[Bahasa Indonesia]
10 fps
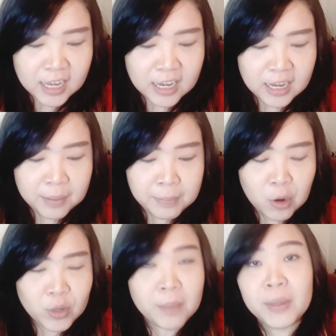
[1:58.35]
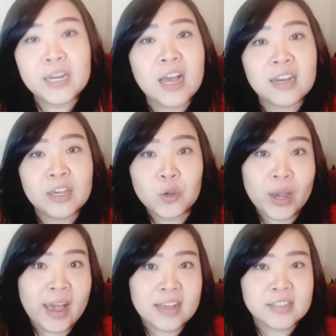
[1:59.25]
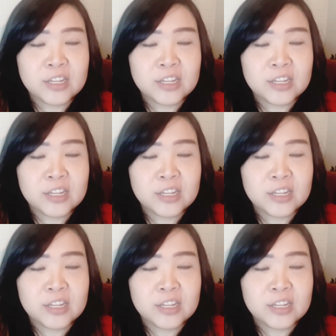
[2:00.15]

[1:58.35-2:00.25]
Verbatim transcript: uh, maunya pindah ke US